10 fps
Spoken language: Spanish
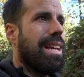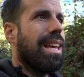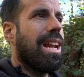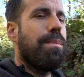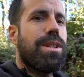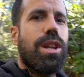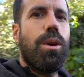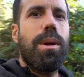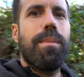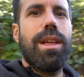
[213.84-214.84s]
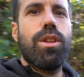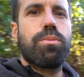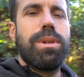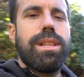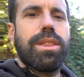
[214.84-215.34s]
y en el mes de noviembre de
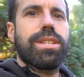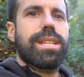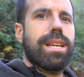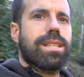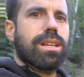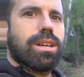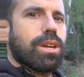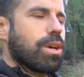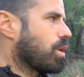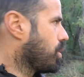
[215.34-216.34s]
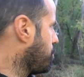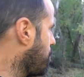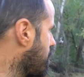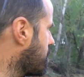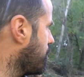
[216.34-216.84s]
2016,
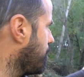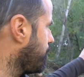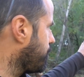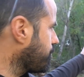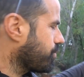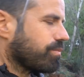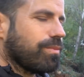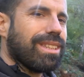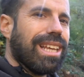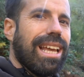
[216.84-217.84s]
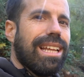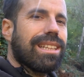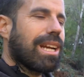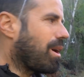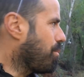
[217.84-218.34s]
pues
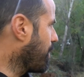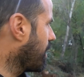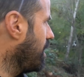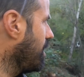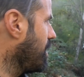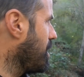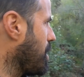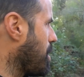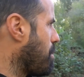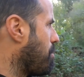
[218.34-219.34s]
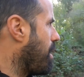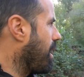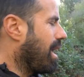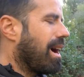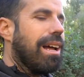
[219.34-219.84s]
entraba por aquí
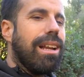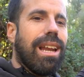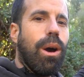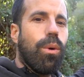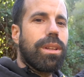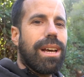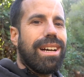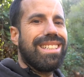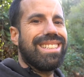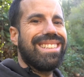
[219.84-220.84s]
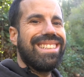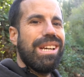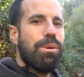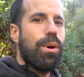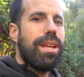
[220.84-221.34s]
para la huerta
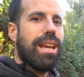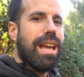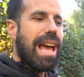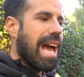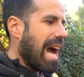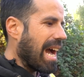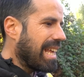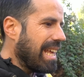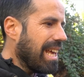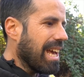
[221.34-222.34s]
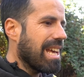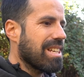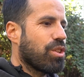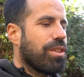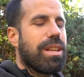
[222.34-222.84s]
de Boni. Aquí
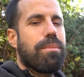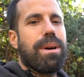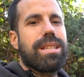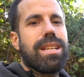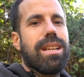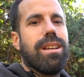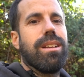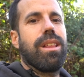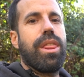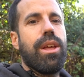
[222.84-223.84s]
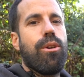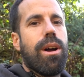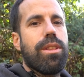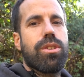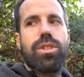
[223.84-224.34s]
es donde pasé cinco
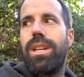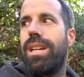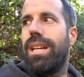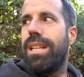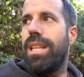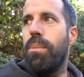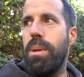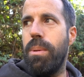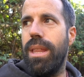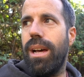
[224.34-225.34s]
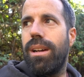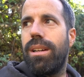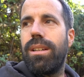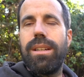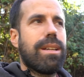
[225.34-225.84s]
años de mi vida,
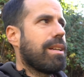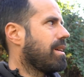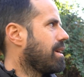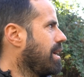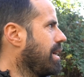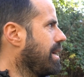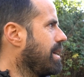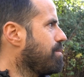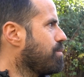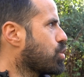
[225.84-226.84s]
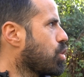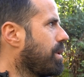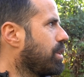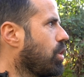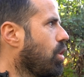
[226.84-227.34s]
eh,
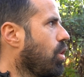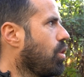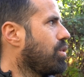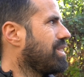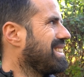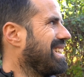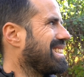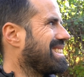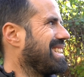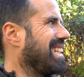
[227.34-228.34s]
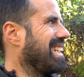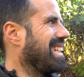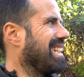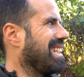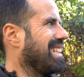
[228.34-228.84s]
sobre todo desde